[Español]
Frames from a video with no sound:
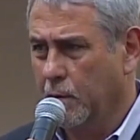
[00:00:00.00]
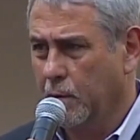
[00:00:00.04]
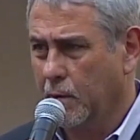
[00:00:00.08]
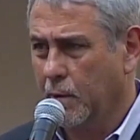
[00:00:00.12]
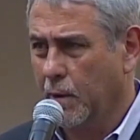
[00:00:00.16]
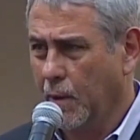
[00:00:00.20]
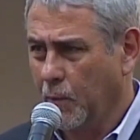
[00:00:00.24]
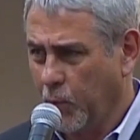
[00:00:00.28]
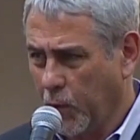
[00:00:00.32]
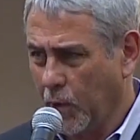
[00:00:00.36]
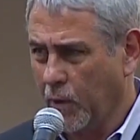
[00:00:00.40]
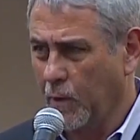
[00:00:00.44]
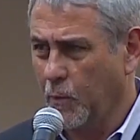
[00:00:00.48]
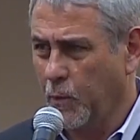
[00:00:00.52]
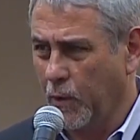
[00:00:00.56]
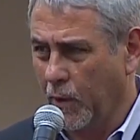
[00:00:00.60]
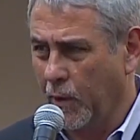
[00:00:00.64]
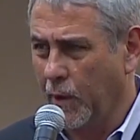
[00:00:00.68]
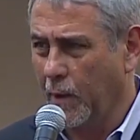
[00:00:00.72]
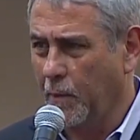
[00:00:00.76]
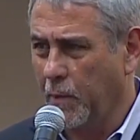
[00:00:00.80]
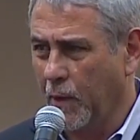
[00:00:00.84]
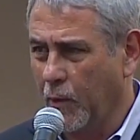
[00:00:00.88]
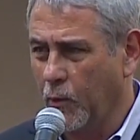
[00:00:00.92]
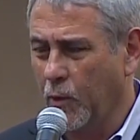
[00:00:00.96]
Eh, pueden,
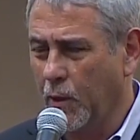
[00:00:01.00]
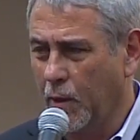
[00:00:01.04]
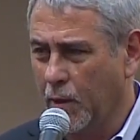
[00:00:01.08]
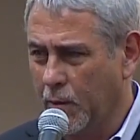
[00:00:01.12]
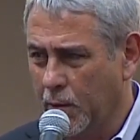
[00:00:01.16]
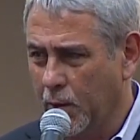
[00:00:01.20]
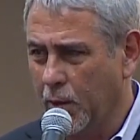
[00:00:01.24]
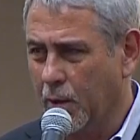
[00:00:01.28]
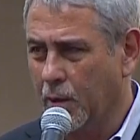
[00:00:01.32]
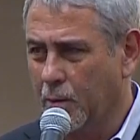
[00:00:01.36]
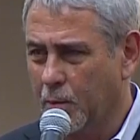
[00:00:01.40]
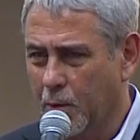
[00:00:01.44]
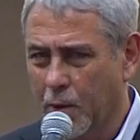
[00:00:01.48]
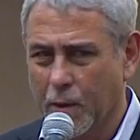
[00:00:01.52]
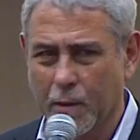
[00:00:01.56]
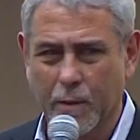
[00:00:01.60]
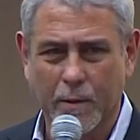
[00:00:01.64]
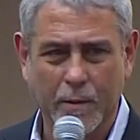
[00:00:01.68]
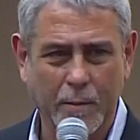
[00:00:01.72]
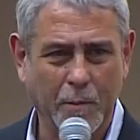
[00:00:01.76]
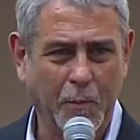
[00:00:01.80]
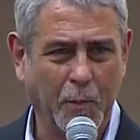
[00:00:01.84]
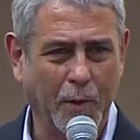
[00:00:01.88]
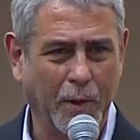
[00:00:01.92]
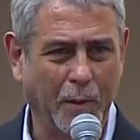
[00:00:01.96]
aplaudir, sí, como no.
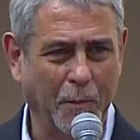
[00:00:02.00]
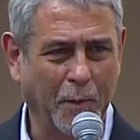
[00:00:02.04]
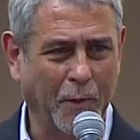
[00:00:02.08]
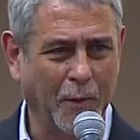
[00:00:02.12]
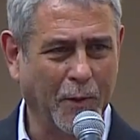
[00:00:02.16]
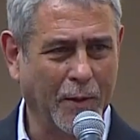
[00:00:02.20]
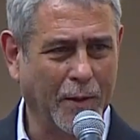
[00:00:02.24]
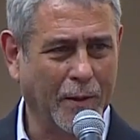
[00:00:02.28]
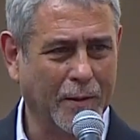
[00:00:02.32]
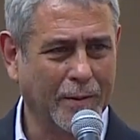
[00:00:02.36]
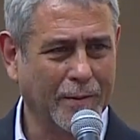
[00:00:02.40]
Aplaudir.